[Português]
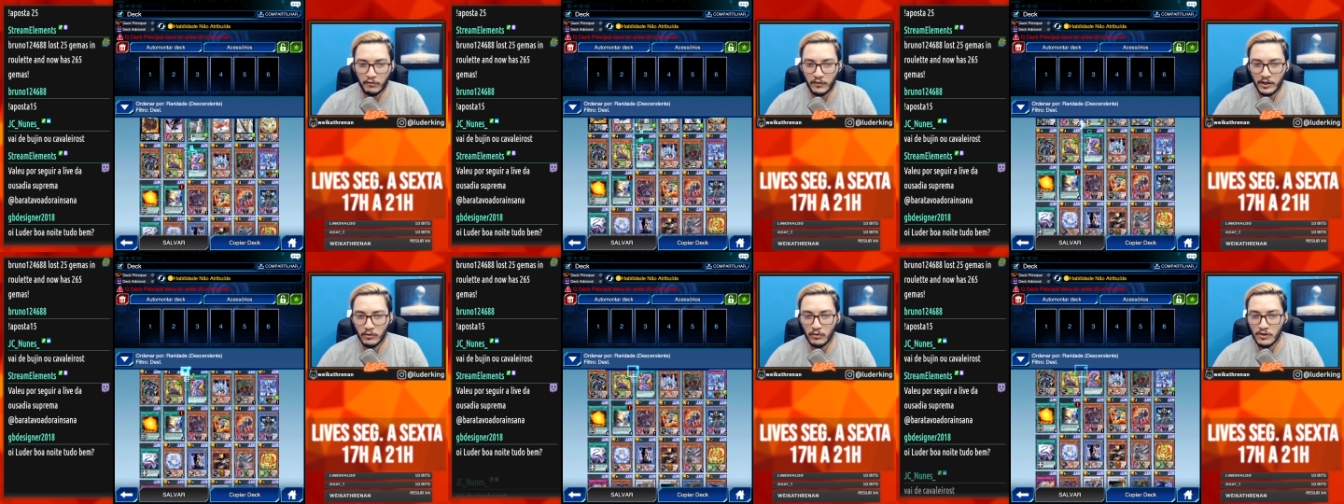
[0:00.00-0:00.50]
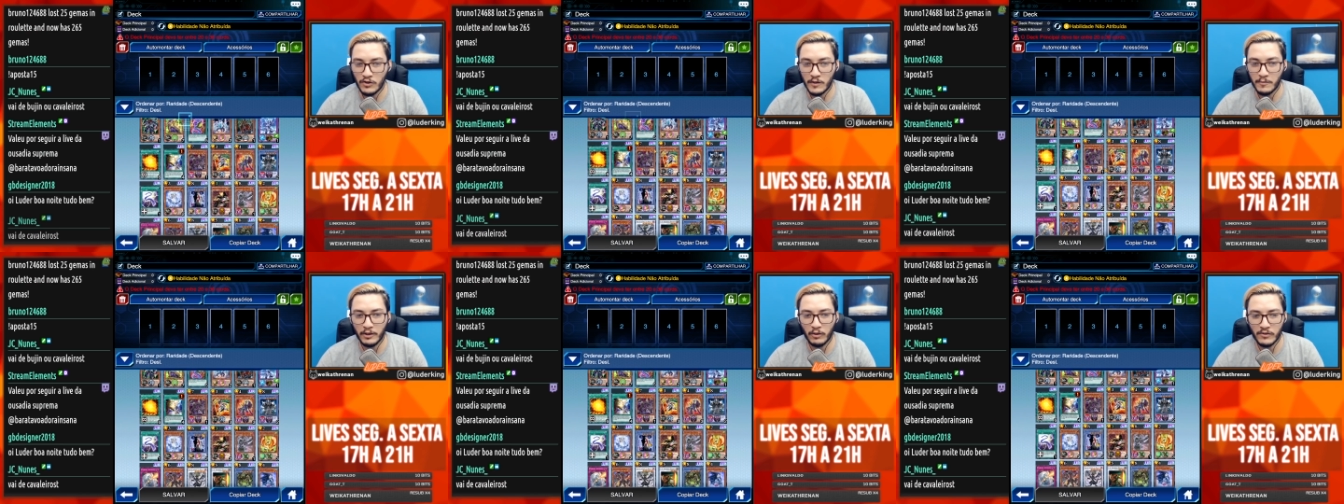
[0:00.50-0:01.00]
Enfim, do XYZ,
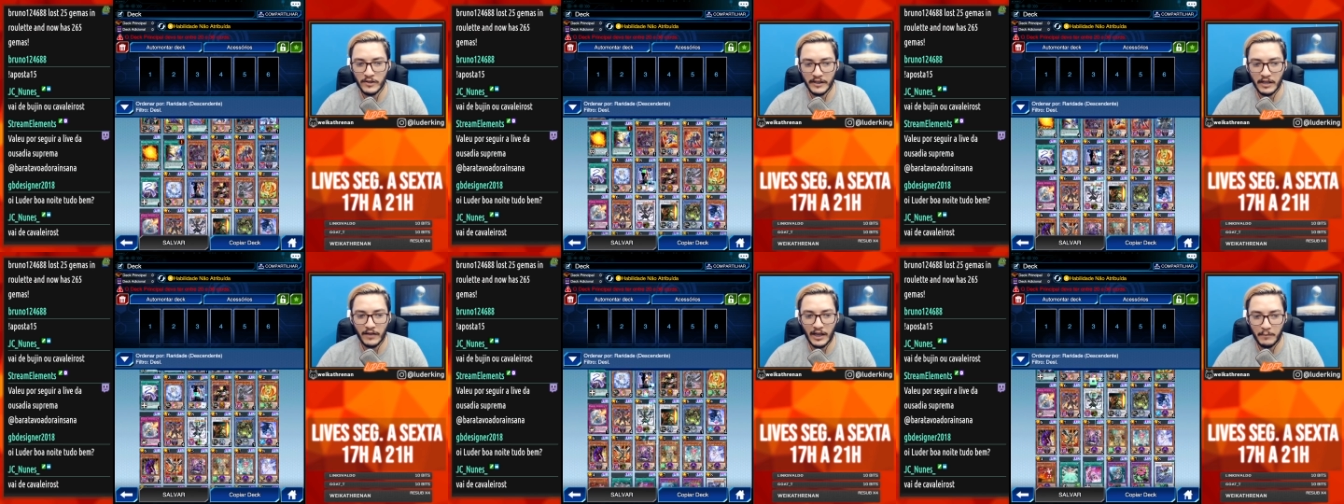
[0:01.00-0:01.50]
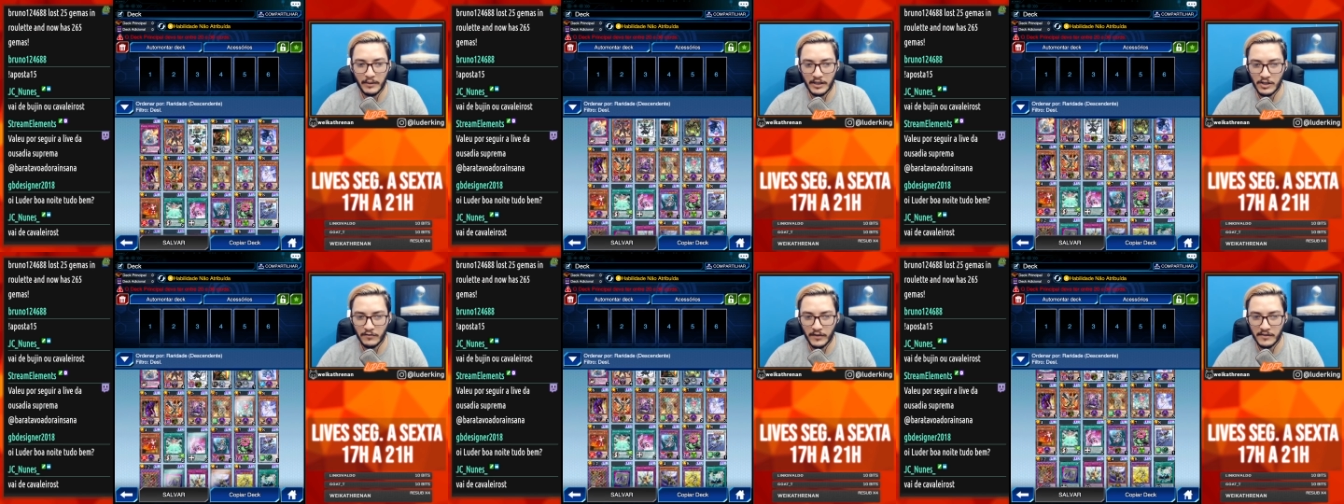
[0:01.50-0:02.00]
o que, que vale a pena a
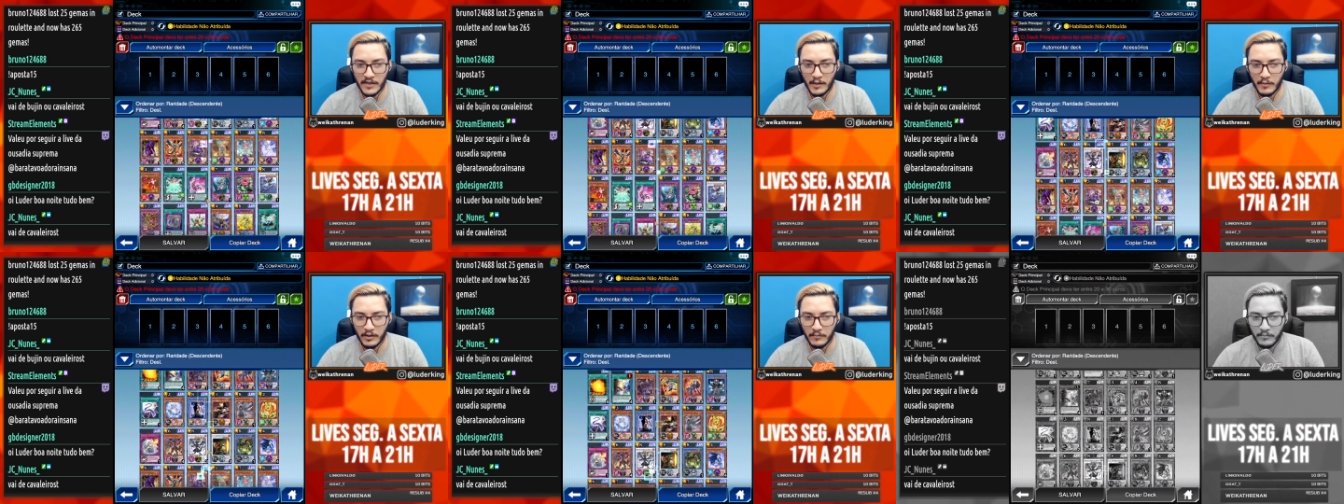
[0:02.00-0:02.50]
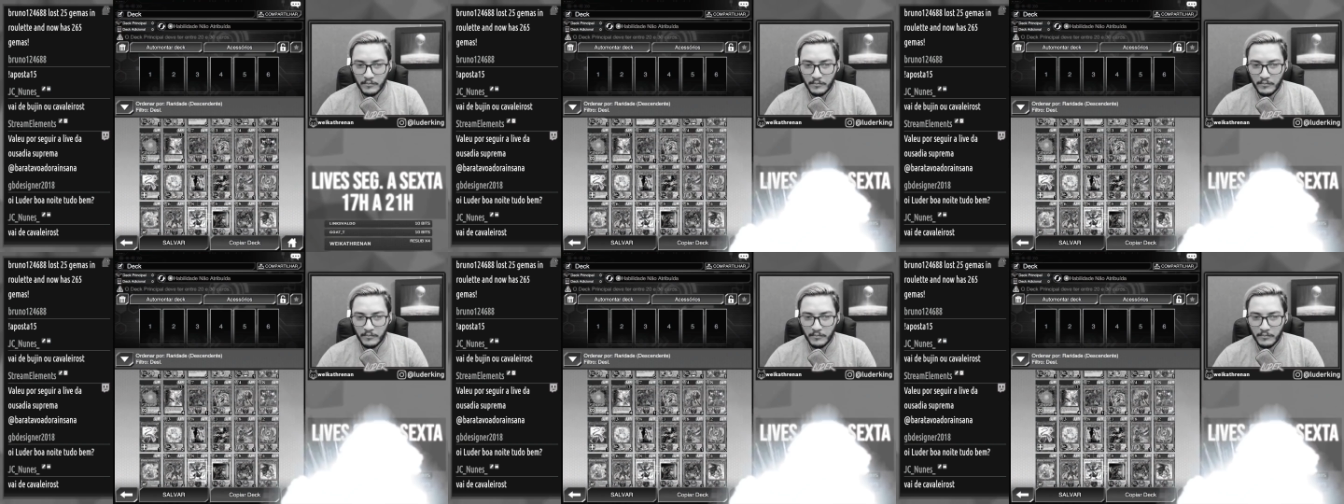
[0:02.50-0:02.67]
gente fazer aí, mano?